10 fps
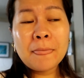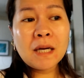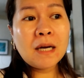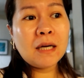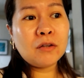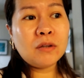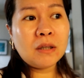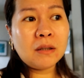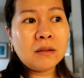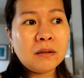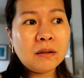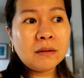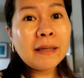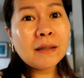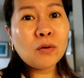nag-ano, nag,
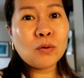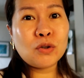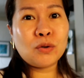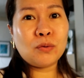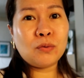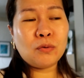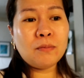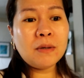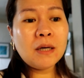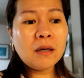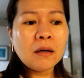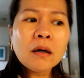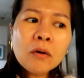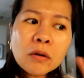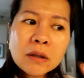nagnenegosyo. Kumbaga,
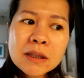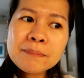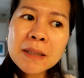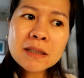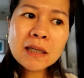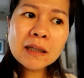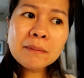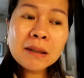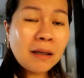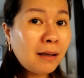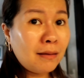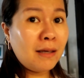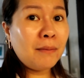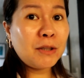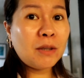konting space lang naman and
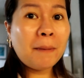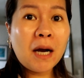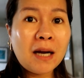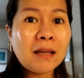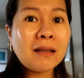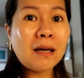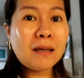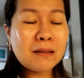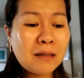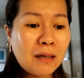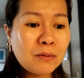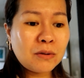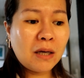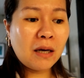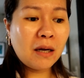hindi naman siya pakalat-kalat sa ano
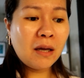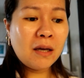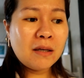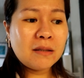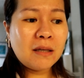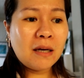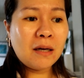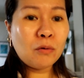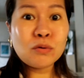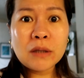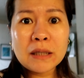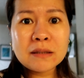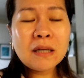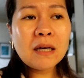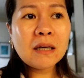sa sa kung saan
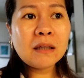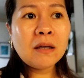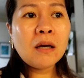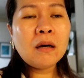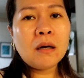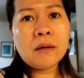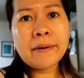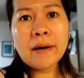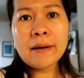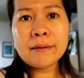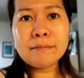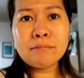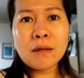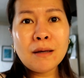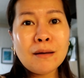saan adla
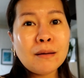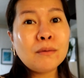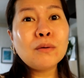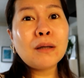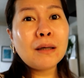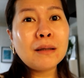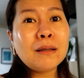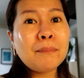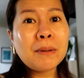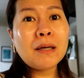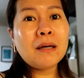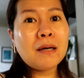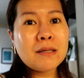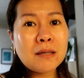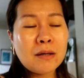hindi doon talaga nila
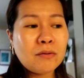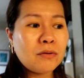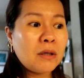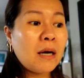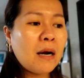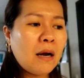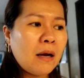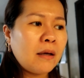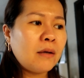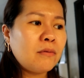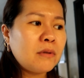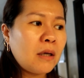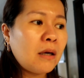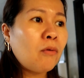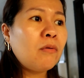pinalagay sa ano sa garahe kung
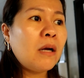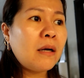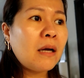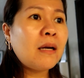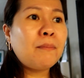saan naulan na